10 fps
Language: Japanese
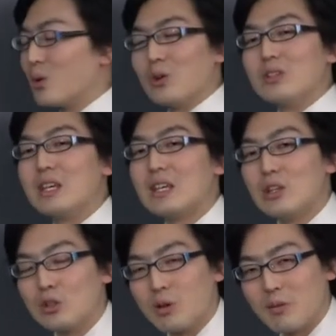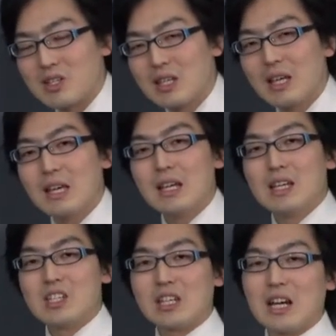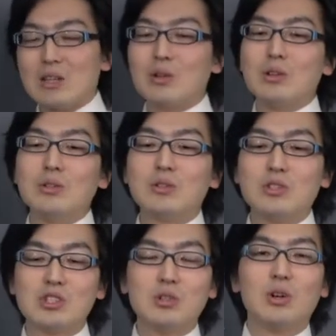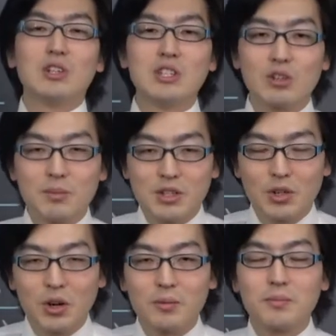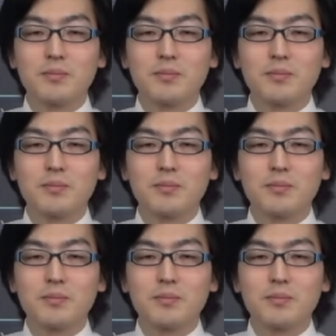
ローできると思いますしっかりと復習をしておきましょ